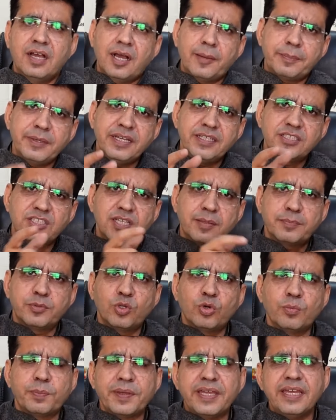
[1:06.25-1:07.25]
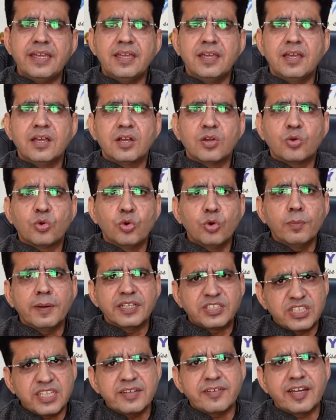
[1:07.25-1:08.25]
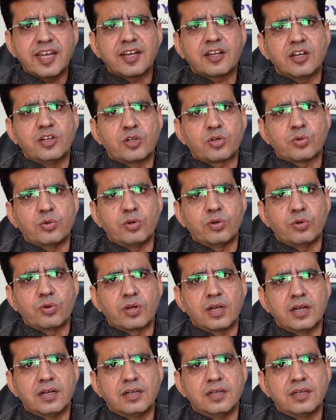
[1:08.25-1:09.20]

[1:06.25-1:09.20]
अपने शब्दों पे खूब अच्छे वाला कंट्रोल होगा